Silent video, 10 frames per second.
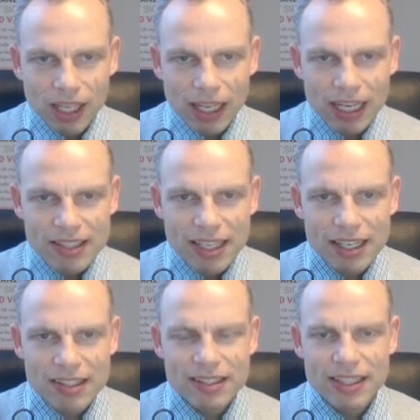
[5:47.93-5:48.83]
es
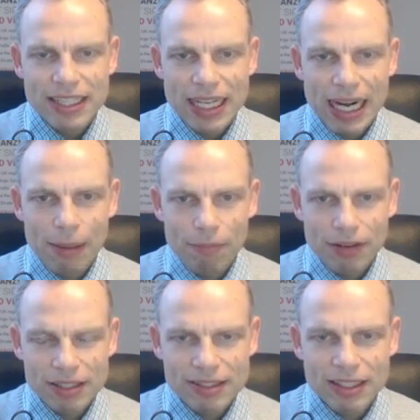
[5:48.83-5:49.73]
ist der
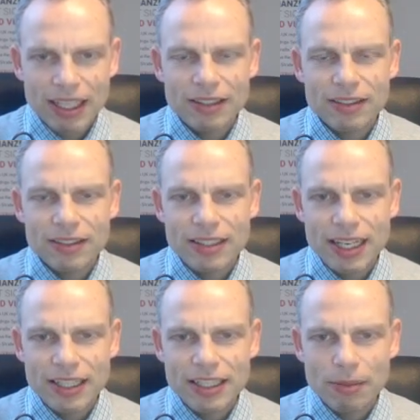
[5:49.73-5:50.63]
Abwärtstrend,
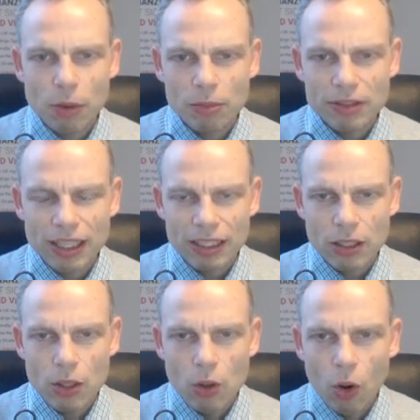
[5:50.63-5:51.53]
der hier momentan
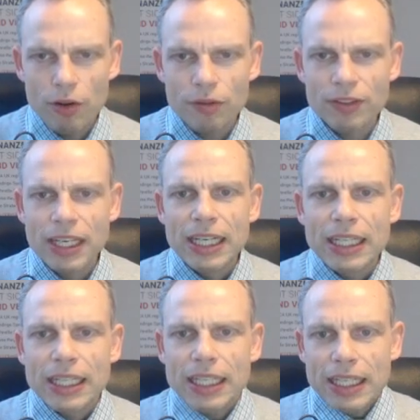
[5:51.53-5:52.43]
läuft.
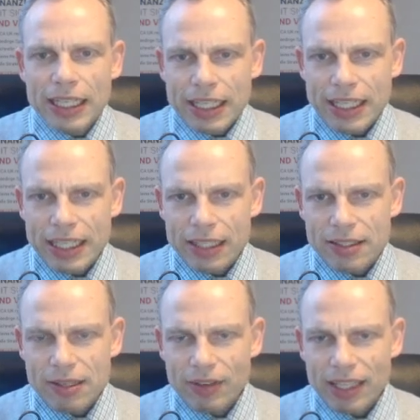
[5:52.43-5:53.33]
Hier
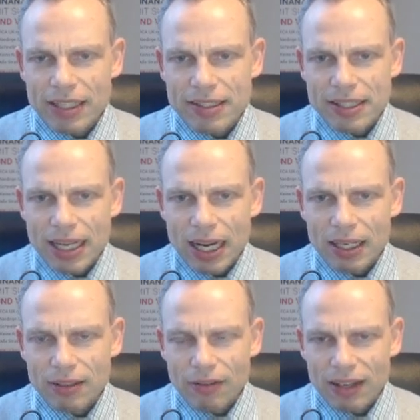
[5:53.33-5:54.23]
sind wir jetzt
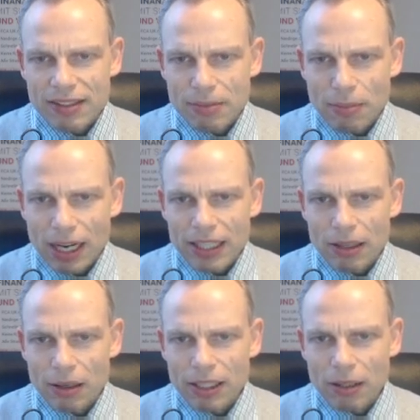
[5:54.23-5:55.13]
quasi mal in
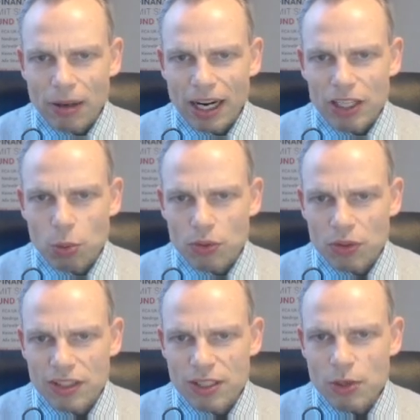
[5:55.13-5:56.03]
einem Bereich, wo so
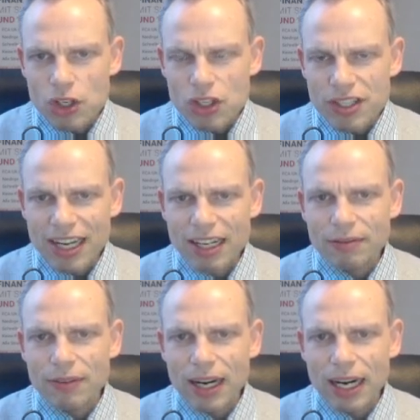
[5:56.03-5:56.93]
ein
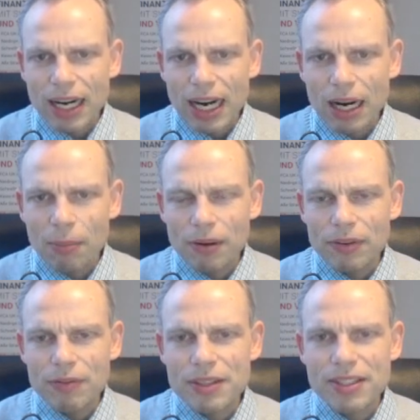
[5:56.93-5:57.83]
Zwischenzacken war, aber
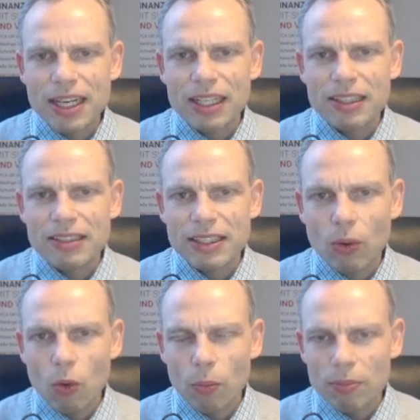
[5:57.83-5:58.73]
wir wissen halt, hier
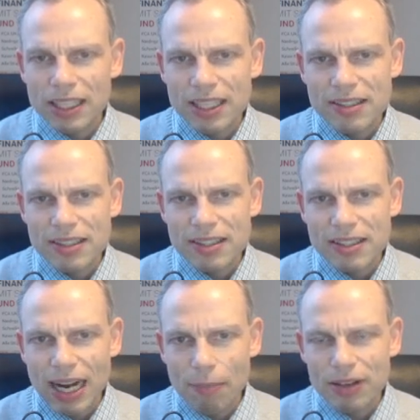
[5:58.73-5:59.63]
oben ist
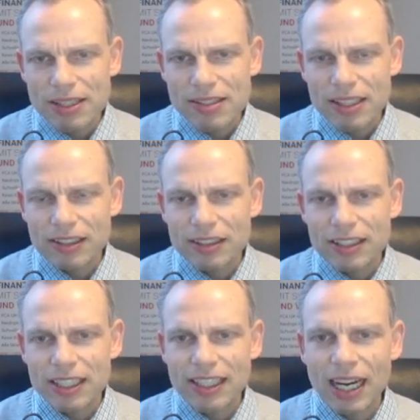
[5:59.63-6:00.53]
diese
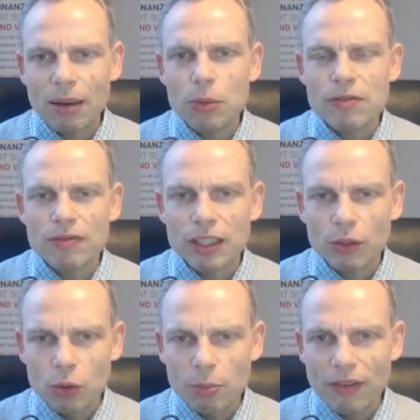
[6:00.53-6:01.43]
Abwärtstrendlinie, da müssen wir
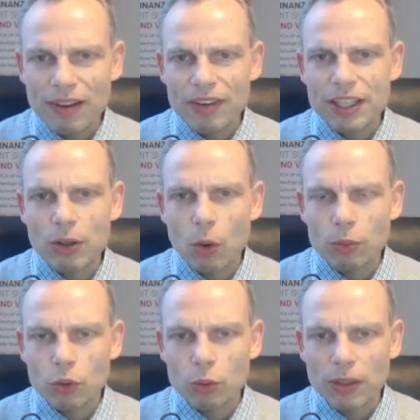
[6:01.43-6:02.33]
drüber. Wenn wir hier oben drüber